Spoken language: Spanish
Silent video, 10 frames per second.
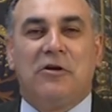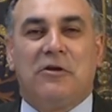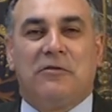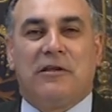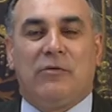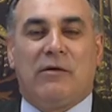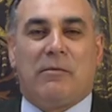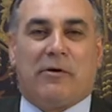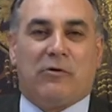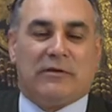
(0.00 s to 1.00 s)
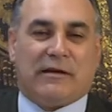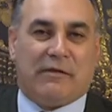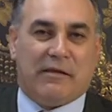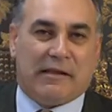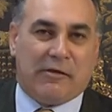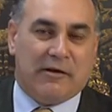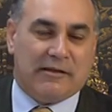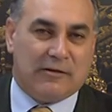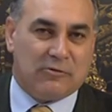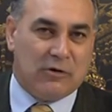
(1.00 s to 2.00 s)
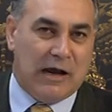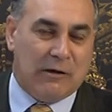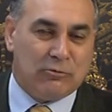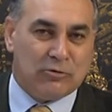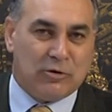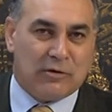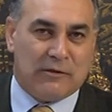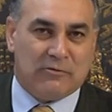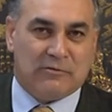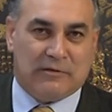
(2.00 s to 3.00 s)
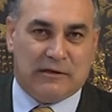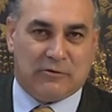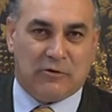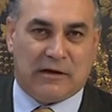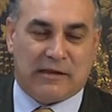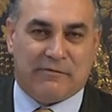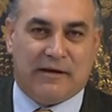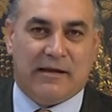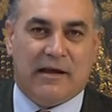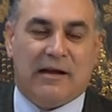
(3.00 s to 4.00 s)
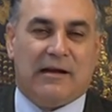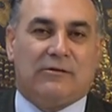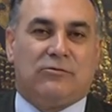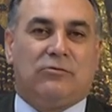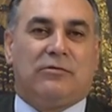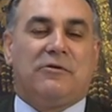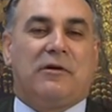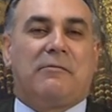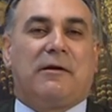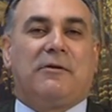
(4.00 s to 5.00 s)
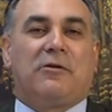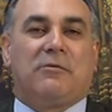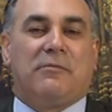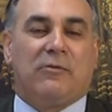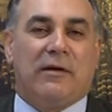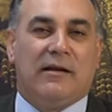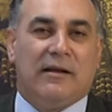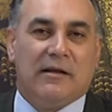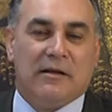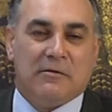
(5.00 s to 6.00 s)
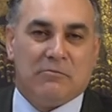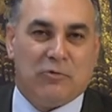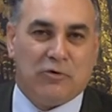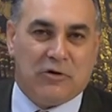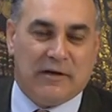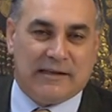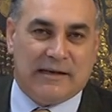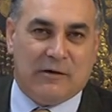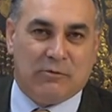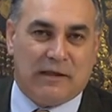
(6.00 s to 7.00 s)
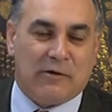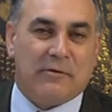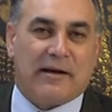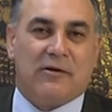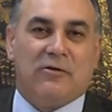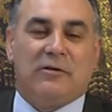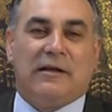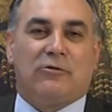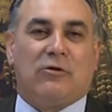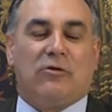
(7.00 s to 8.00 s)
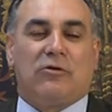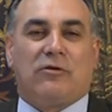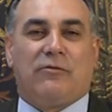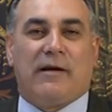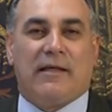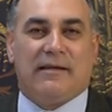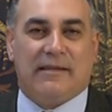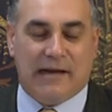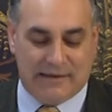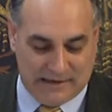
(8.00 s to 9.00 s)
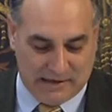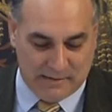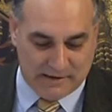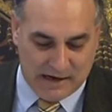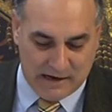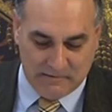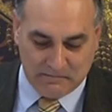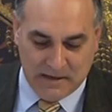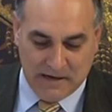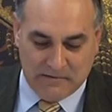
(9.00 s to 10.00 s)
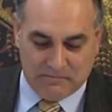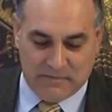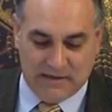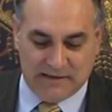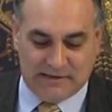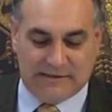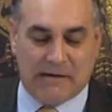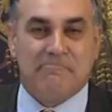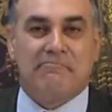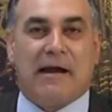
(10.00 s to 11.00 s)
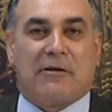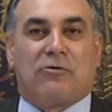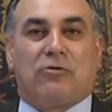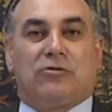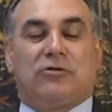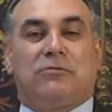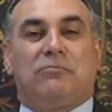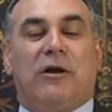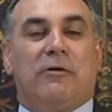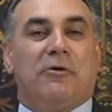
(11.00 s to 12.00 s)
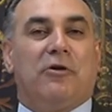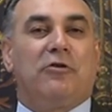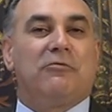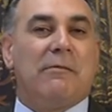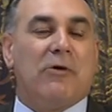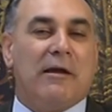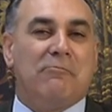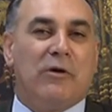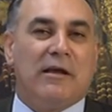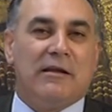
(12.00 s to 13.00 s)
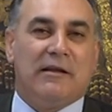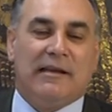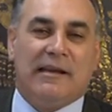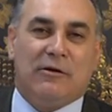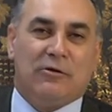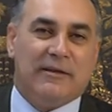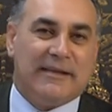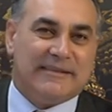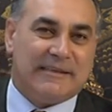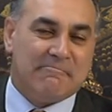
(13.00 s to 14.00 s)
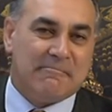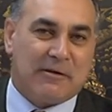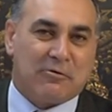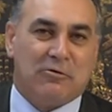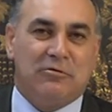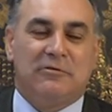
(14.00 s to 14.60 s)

de nuevo, pero nuestras felicitaciones tanto al autor, a don Antonio García Falla, a su señor hermano mayor, don Manuel Muñoz Natera, Junta de Gobierno y a todos los cofrades de la Sacramental de San Marcos. Bueno, pues no nos vamos a ir muy lejos de San Marcos.